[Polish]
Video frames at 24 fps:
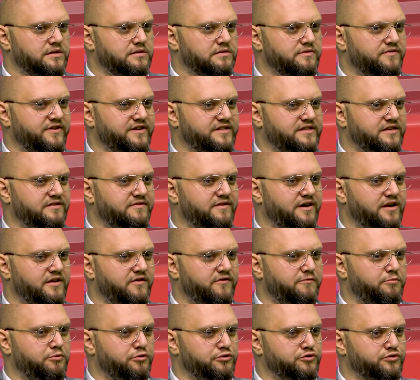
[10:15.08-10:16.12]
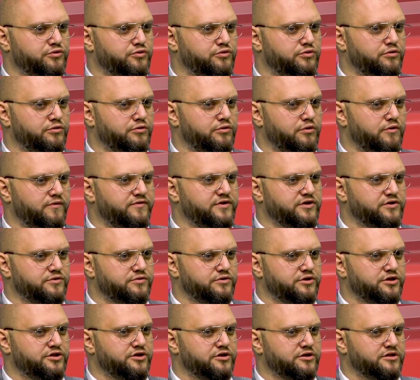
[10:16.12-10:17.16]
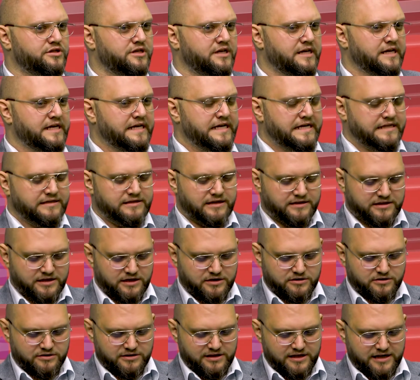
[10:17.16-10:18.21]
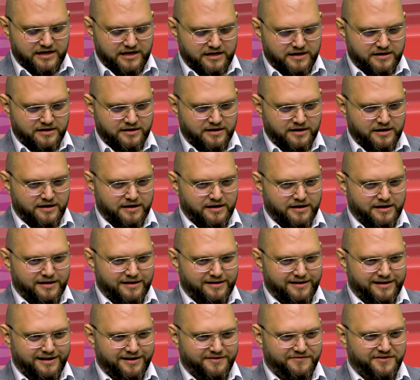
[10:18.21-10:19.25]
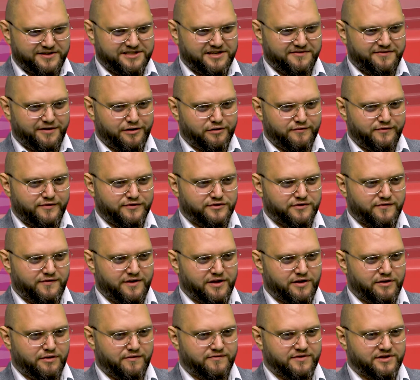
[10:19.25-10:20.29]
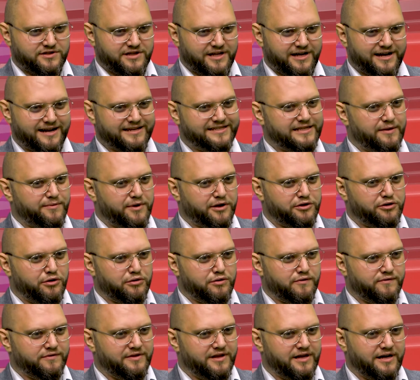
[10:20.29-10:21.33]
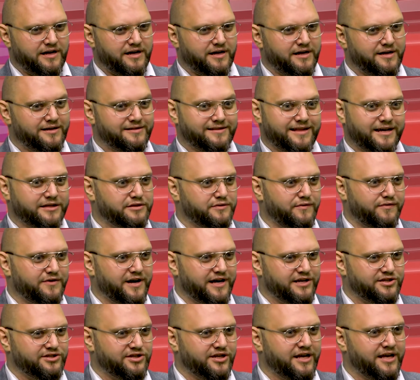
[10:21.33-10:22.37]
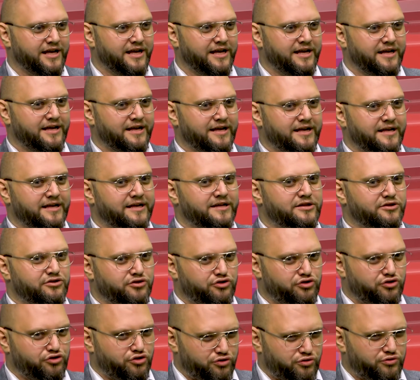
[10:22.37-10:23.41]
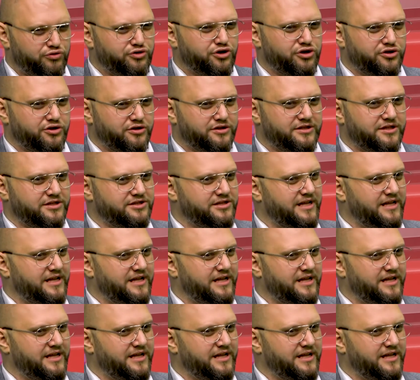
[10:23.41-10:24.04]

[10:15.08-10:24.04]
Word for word: festiwali w Płocku to również duży cios nie tylko dla, dla festiwalowiczów, ale również dla restauratorów, dla taksówkarzy to duży cios też